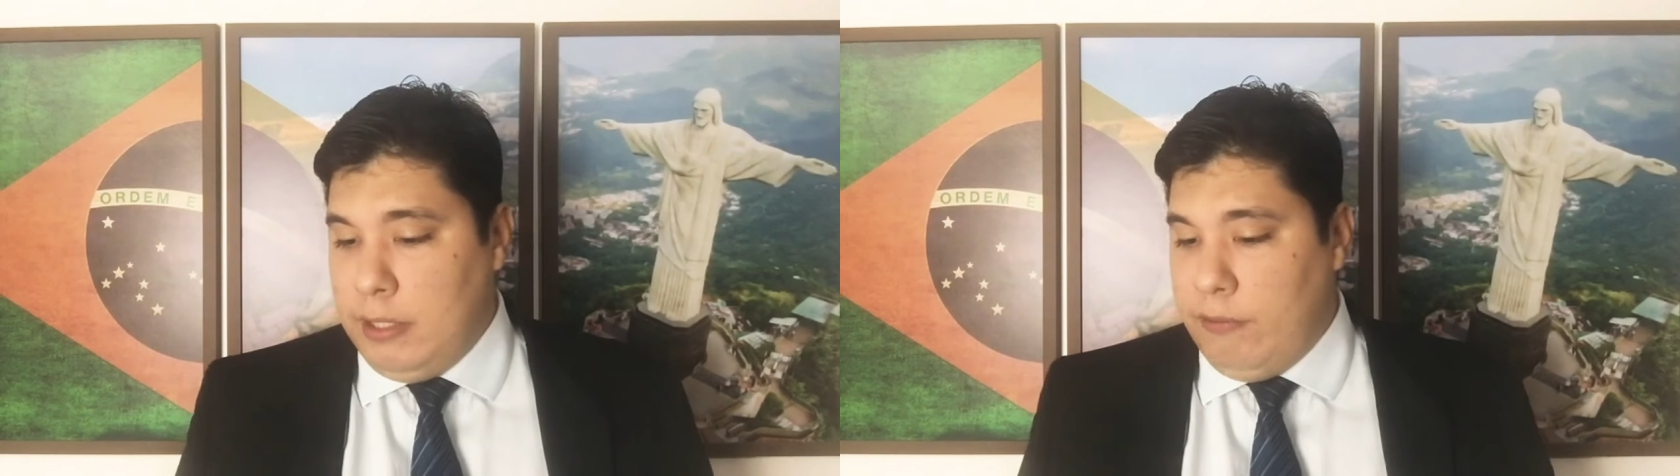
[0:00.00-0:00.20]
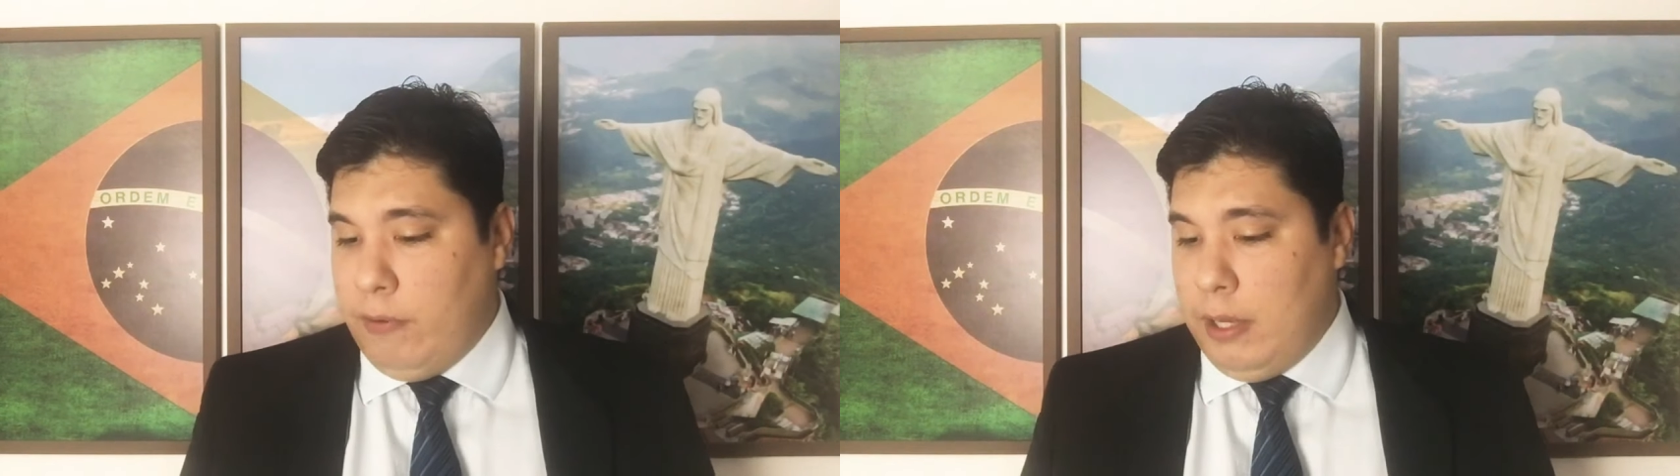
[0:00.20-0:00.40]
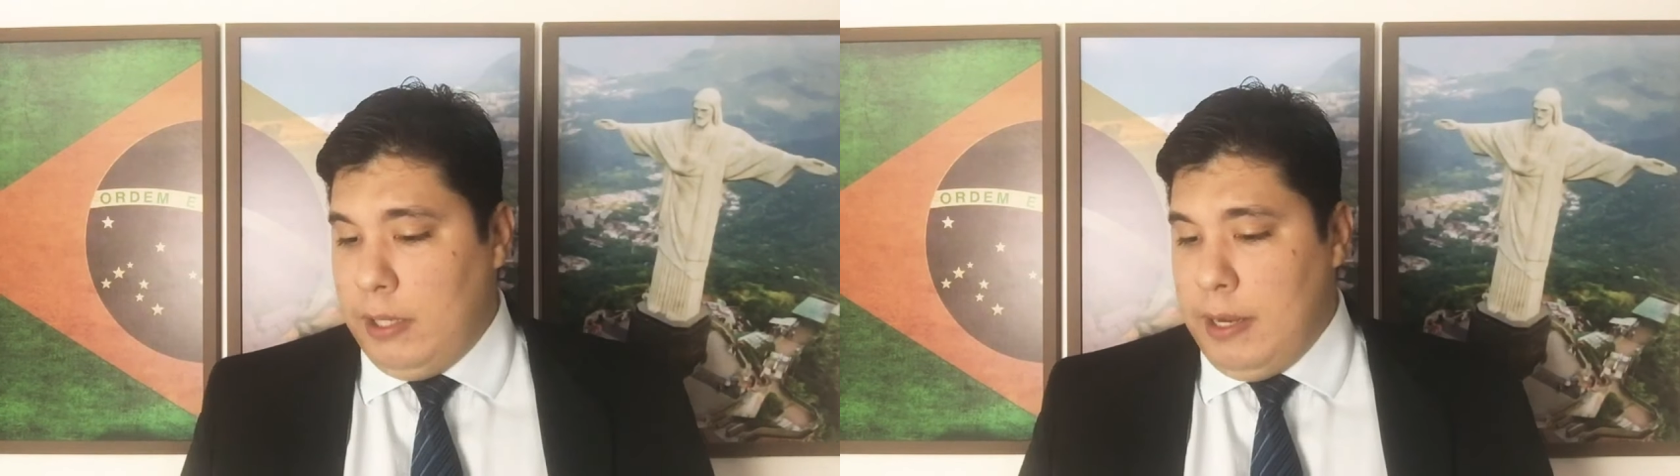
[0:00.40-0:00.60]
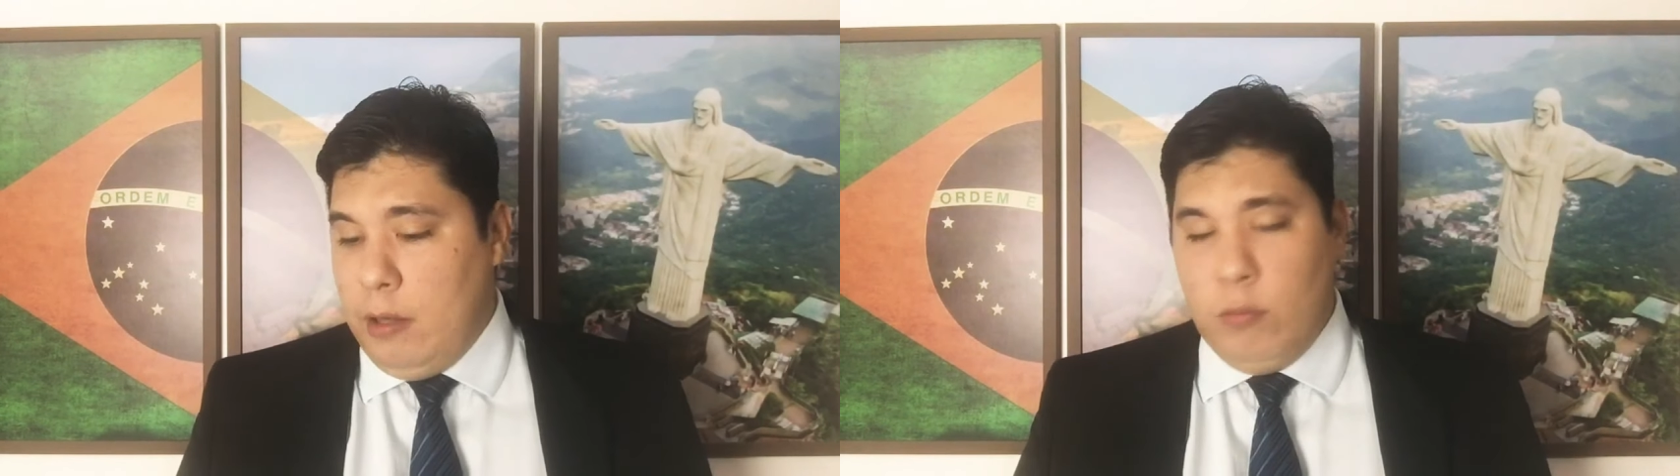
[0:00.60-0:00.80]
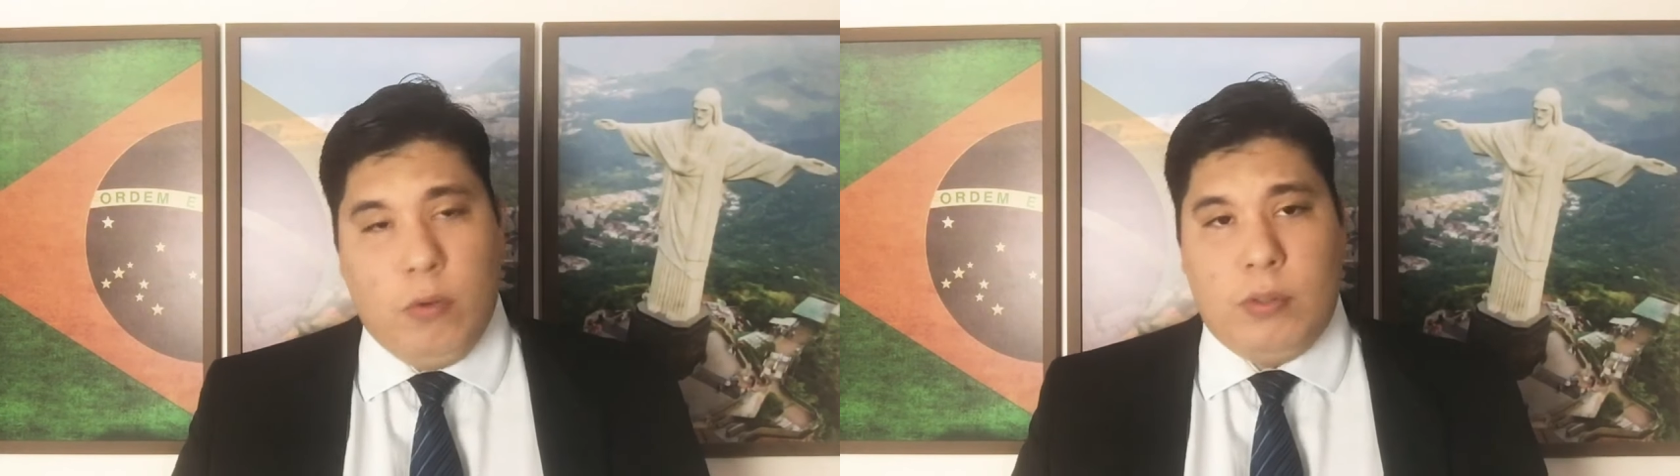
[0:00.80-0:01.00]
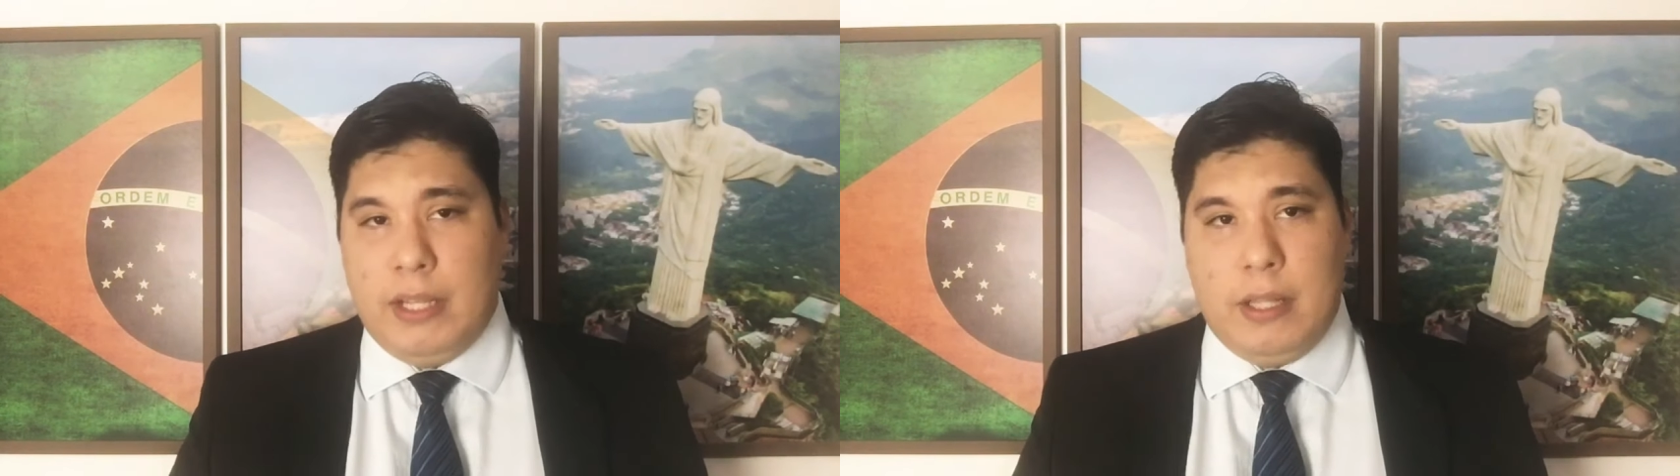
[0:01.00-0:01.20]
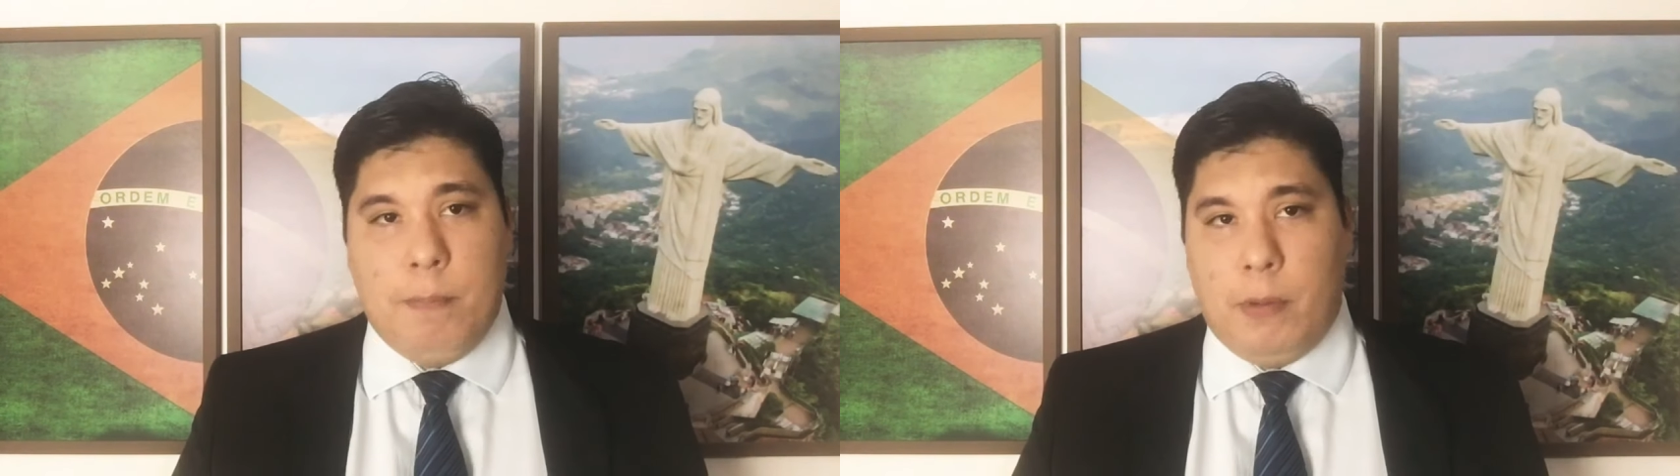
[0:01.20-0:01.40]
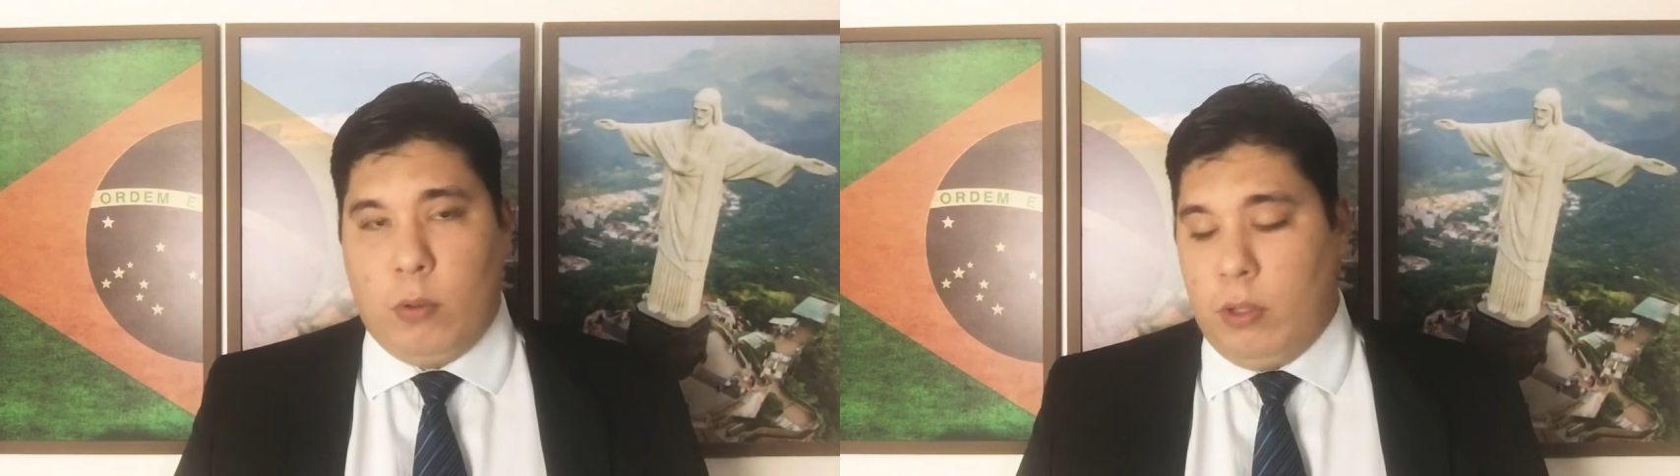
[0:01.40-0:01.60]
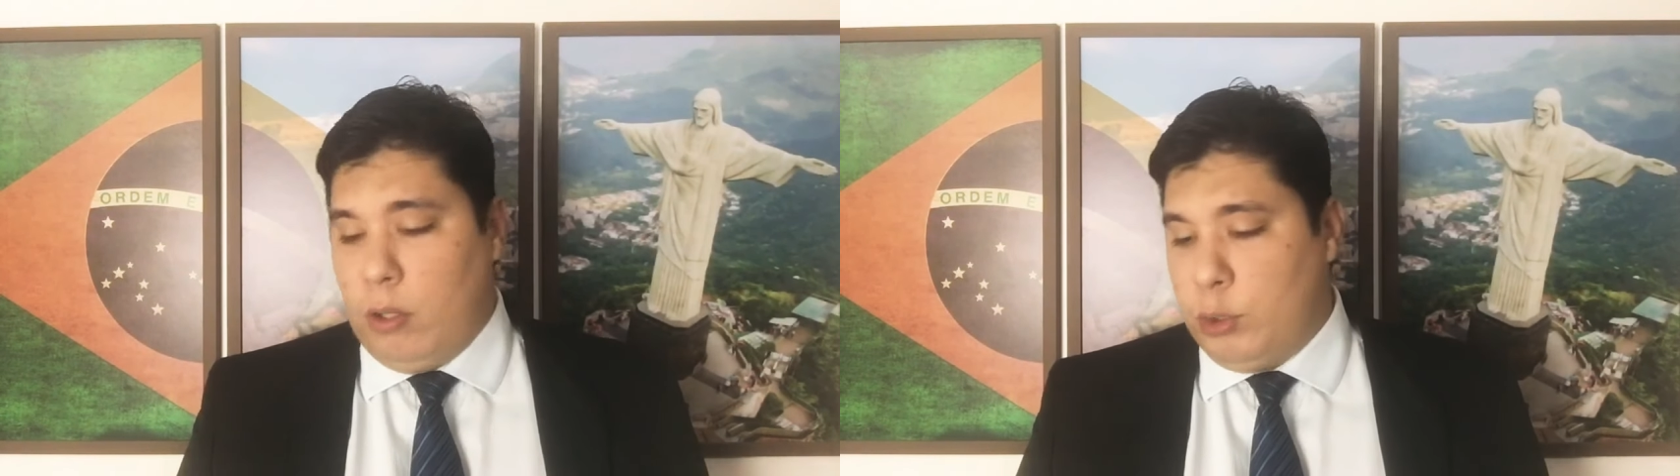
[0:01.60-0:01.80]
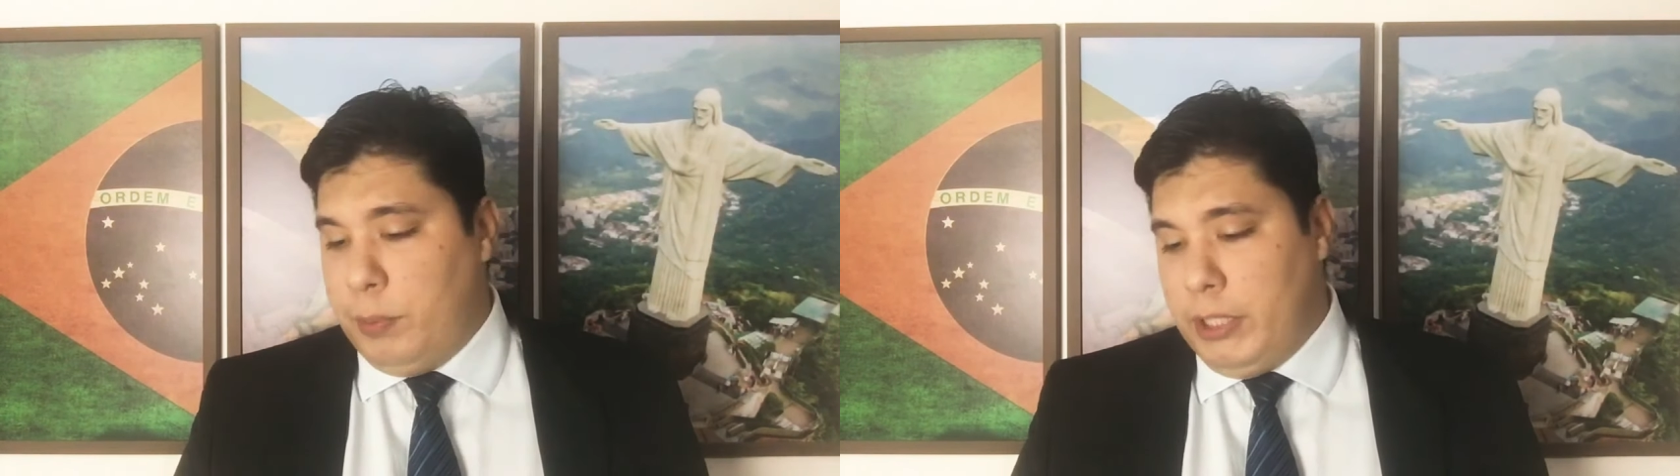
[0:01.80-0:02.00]
Ele fala, é, eu não vou ter tempo para
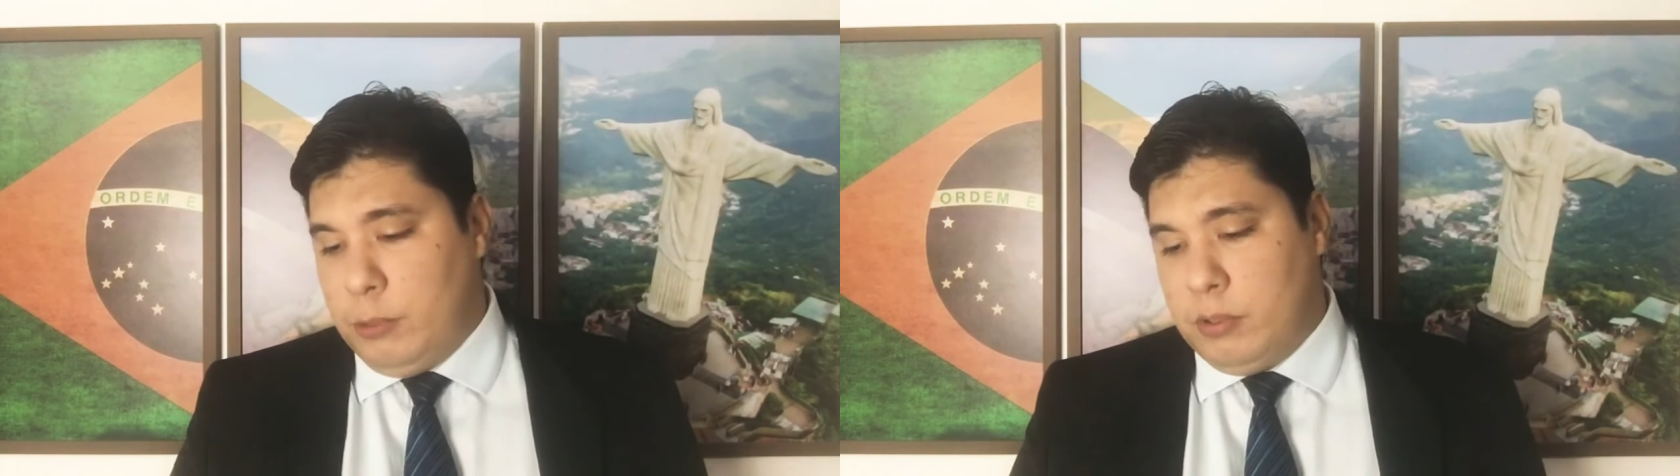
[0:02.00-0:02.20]
colocar os prints,